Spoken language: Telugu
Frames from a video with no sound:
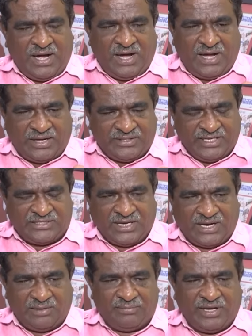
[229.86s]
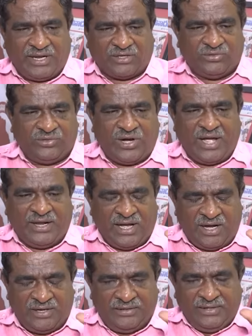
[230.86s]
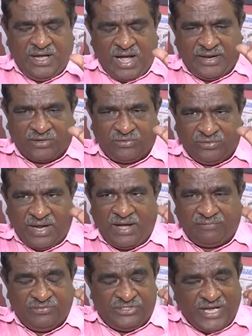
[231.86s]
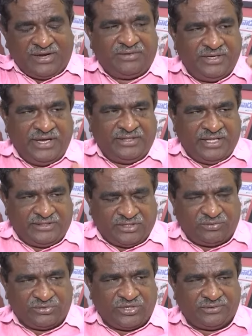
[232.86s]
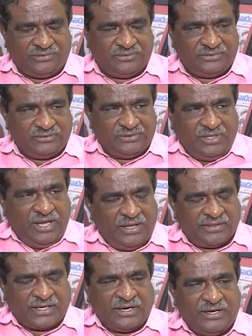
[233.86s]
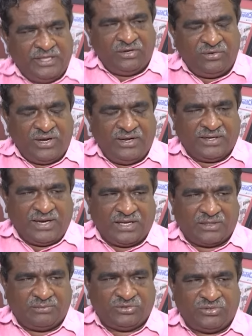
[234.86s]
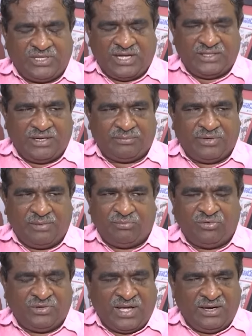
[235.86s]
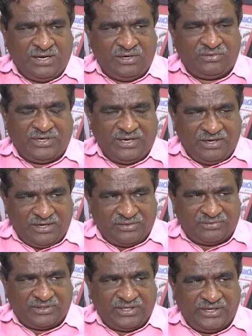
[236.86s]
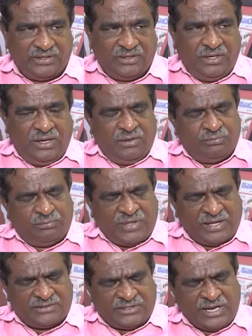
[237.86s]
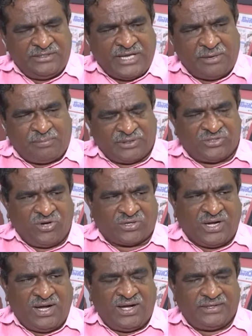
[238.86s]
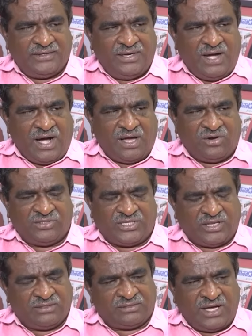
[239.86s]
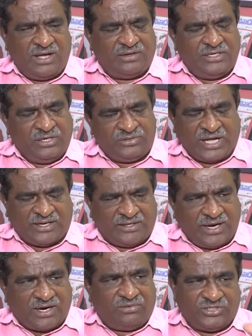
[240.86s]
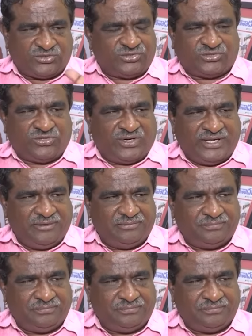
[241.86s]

ఆ ఆదేశాల మేరకు ఆయన ఆయనకున్న విజన్ ఏదైతే ఉందో ఎందుకంటే నేను ఎన్నికలకు ముందు దాదాపుగా మూడు నాలుగు నెలలు ఢిల్లీలో ఉండి టెన్ జన్పత్ యొక్క ఆలోచన అంతా నేను దగ్గరగా ఉండి చూసినాను